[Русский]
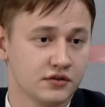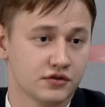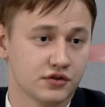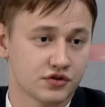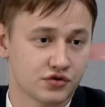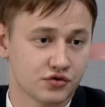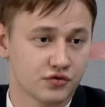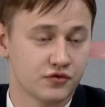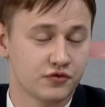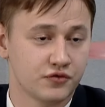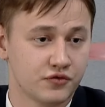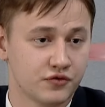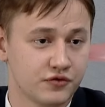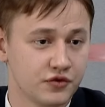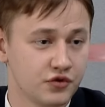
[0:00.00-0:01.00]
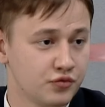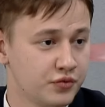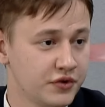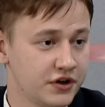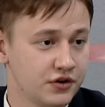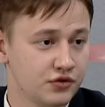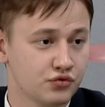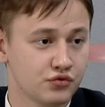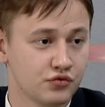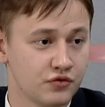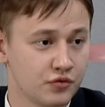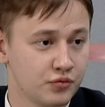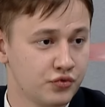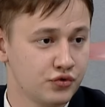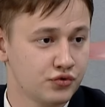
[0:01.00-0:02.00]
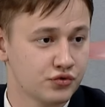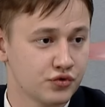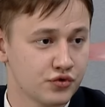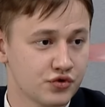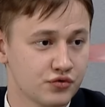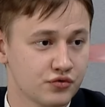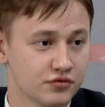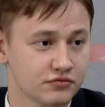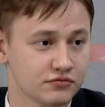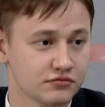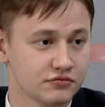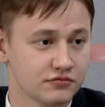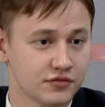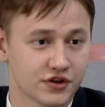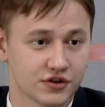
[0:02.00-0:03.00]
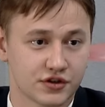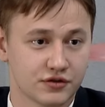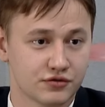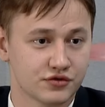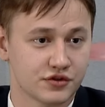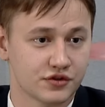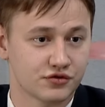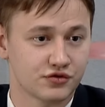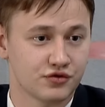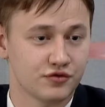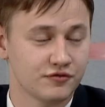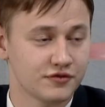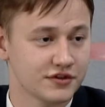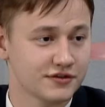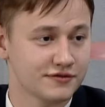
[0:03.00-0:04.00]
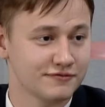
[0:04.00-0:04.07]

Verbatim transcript: Так что в любые, любую точку, пожалуйста, ждем вас.